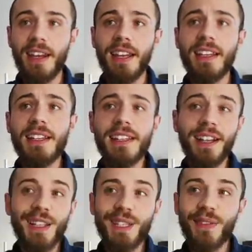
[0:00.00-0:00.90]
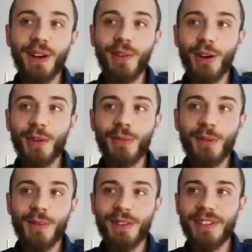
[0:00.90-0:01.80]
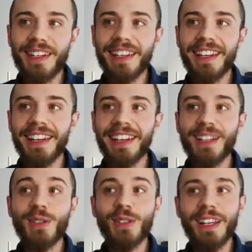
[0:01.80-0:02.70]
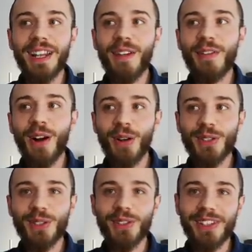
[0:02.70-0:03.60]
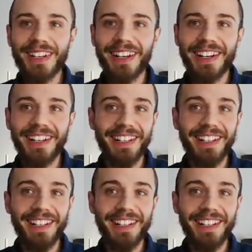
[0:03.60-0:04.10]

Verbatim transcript: Er ist nach zwei Wochen mit mir wieder zu seiner Frau zurückgegangen,